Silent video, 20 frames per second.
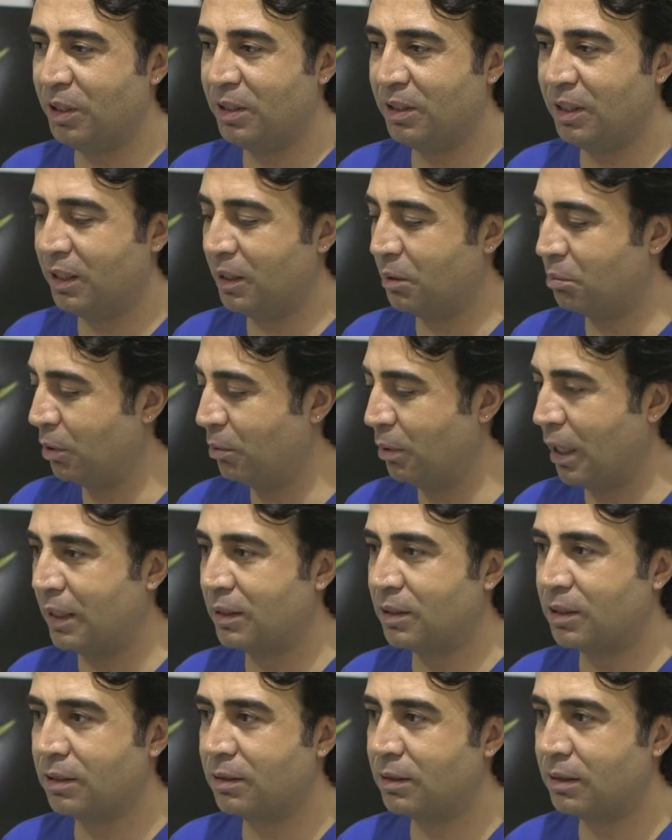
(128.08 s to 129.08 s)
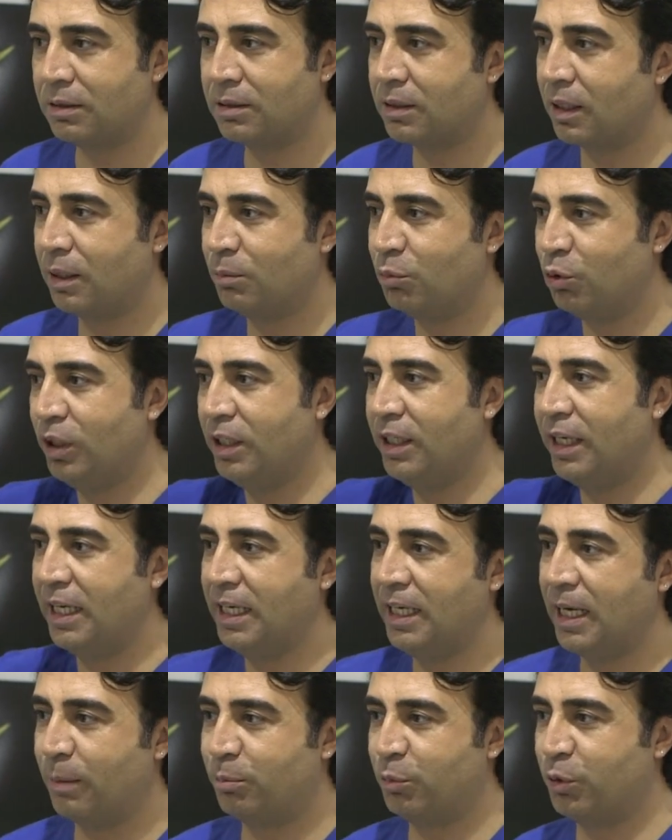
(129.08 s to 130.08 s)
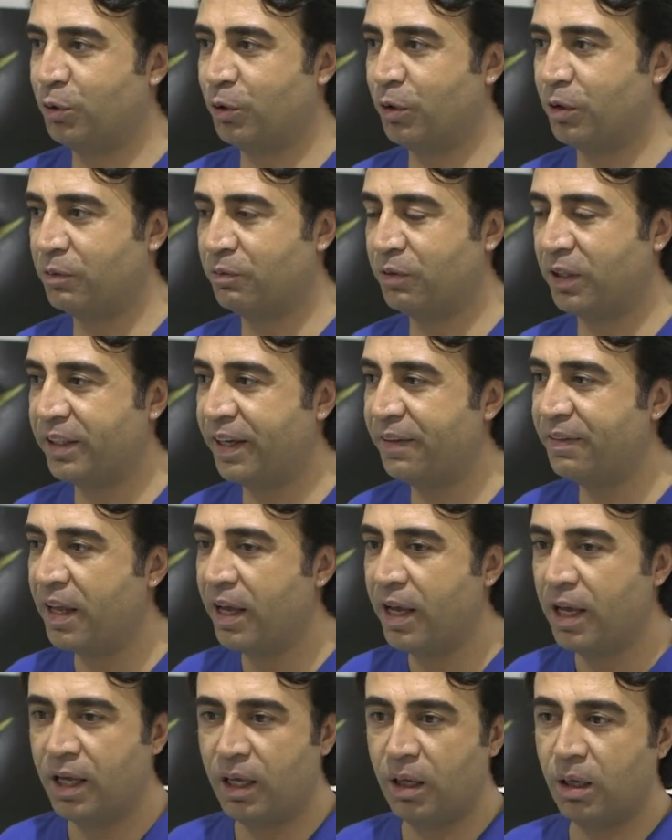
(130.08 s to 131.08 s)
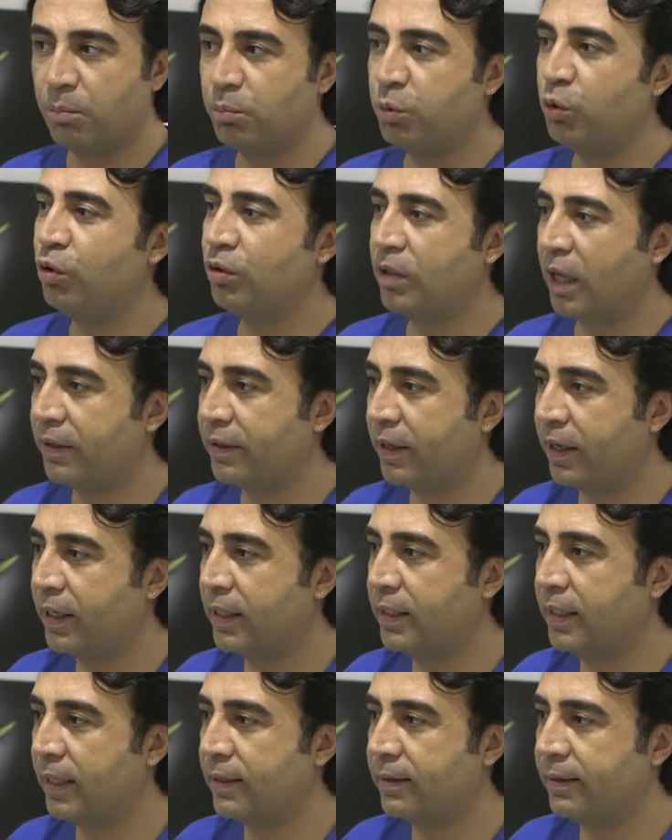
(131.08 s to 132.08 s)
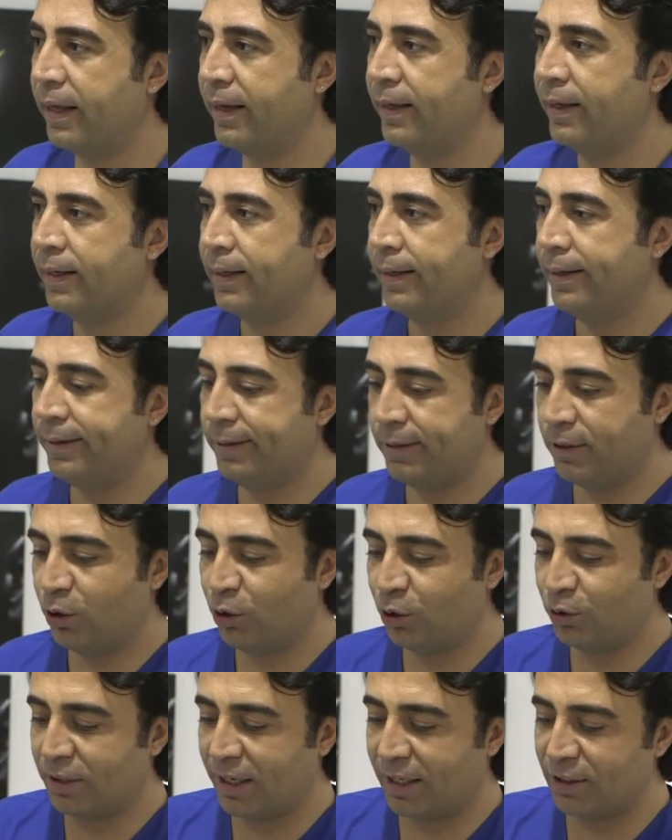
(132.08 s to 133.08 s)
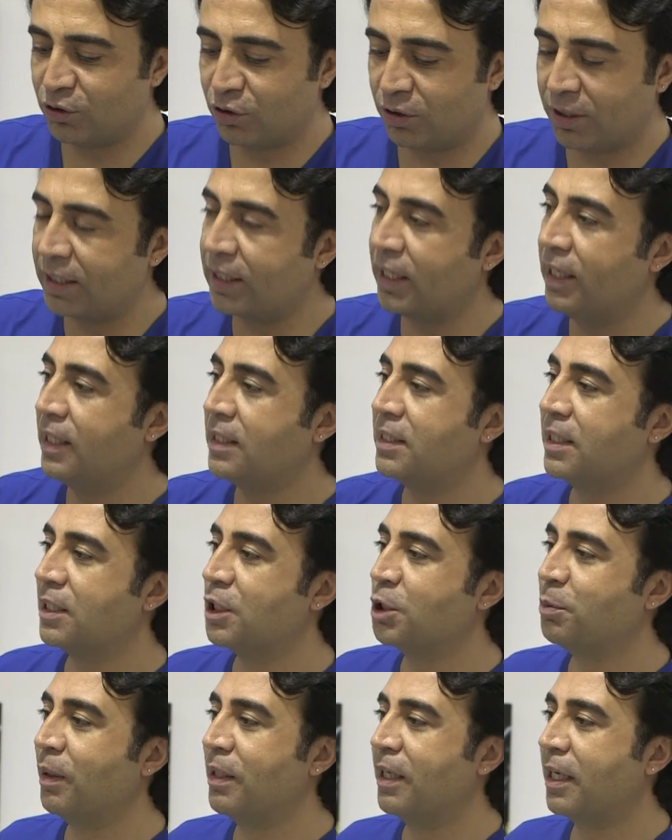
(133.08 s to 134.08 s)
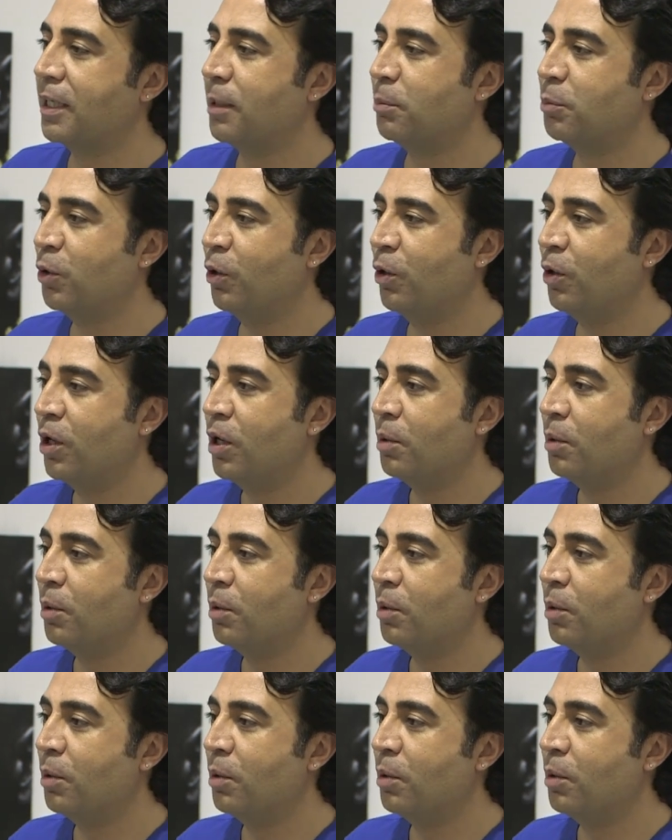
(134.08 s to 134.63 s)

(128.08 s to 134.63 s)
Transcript: bildiğin gibi yalnızca sana bu iğneyi yaptırıyorum falan. E, buradan hareketle e, ondan sonra klinik çalışmalar yapılıyor.